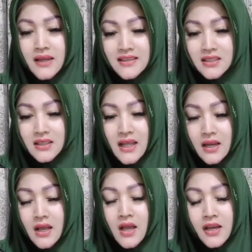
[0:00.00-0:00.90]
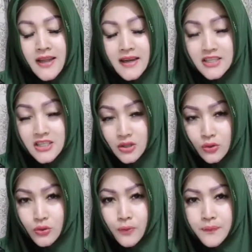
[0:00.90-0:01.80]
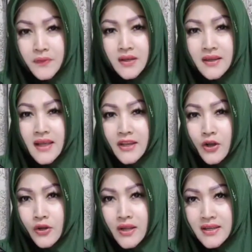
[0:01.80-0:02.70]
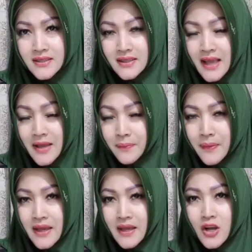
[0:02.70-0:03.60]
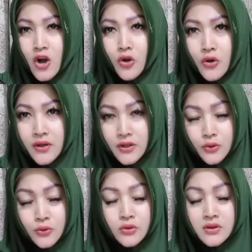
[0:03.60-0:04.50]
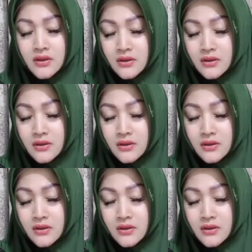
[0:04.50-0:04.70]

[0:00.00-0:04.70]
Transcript: transitan nah di situ dari dari Taipei ke Hong Kong itu